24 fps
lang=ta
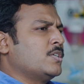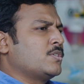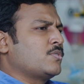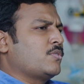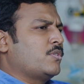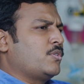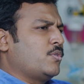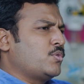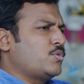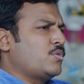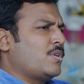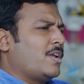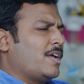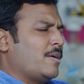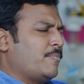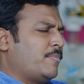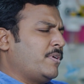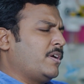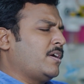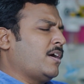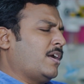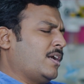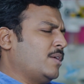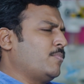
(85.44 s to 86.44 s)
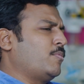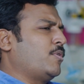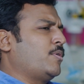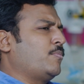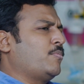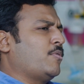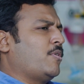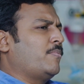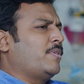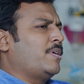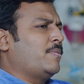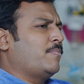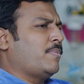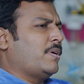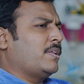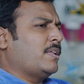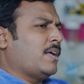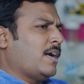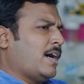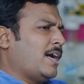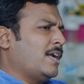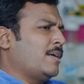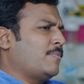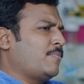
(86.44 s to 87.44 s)
ஸோ யூஸ்வலாக எப்படி கண்டுபிடிப்போம் அப்படின்னு
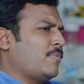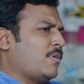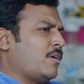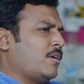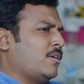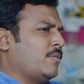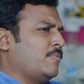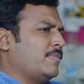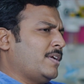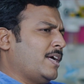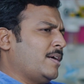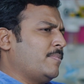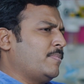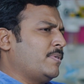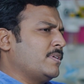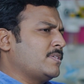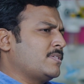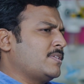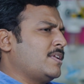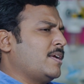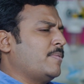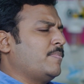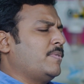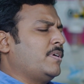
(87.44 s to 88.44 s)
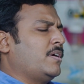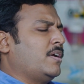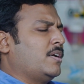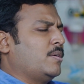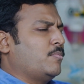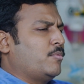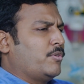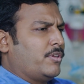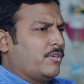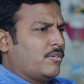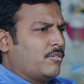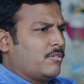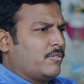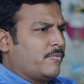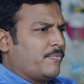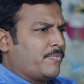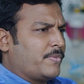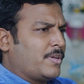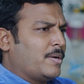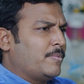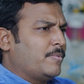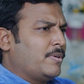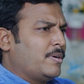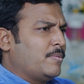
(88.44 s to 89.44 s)
பார்த்து ஹார்ட் ப்ராப்ளம் டயபெட்டிஸில் எப்படி கண்டுபிடிக்கிறோம்
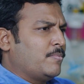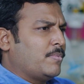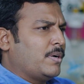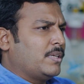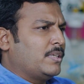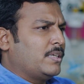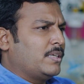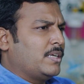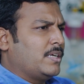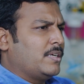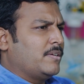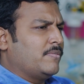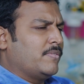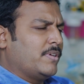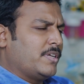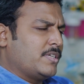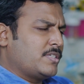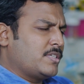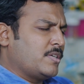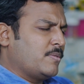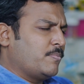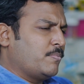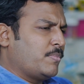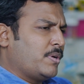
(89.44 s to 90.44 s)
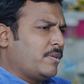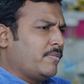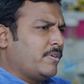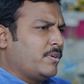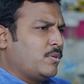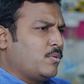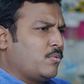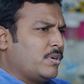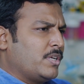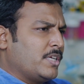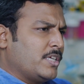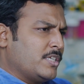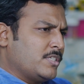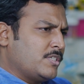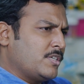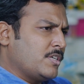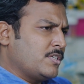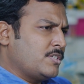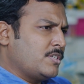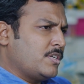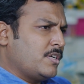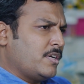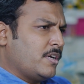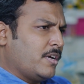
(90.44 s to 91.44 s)
அப்படின்னு பார்த்தீங்கன்னா வெரி சிம்பிள் வி டூ ஒன்
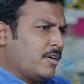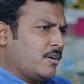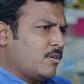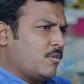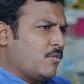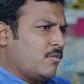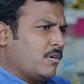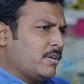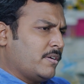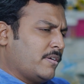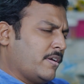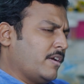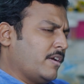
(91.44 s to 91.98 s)
இசிஜி எக்கோ அண்ட்